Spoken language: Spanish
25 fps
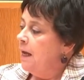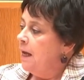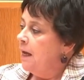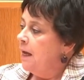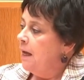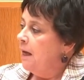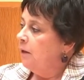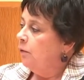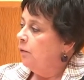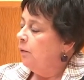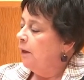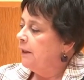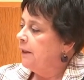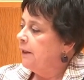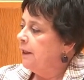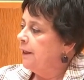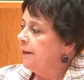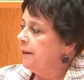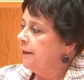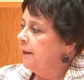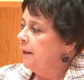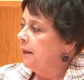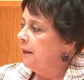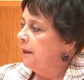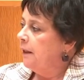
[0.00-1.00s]
En
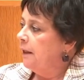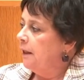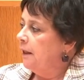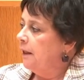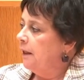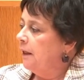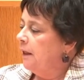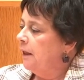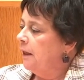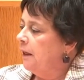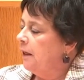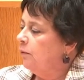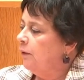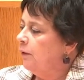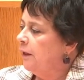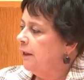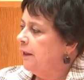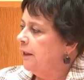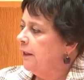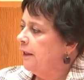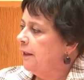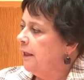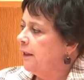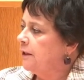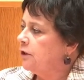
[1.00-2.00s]
cualquier, en
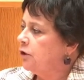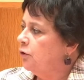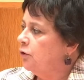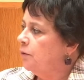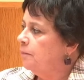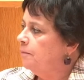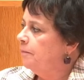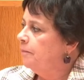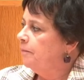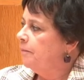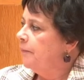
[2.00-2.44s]
cualquier caso,